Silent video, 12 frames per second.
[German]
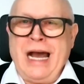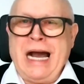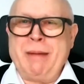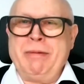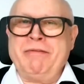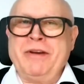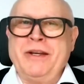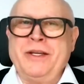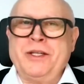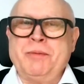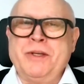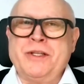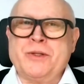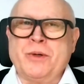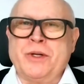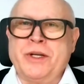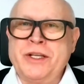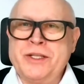Aber wenn ich mich
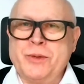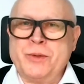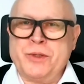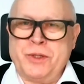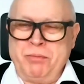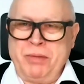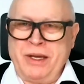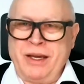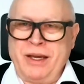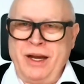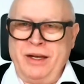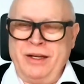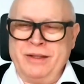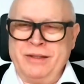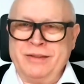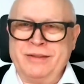zu Christus bekenne,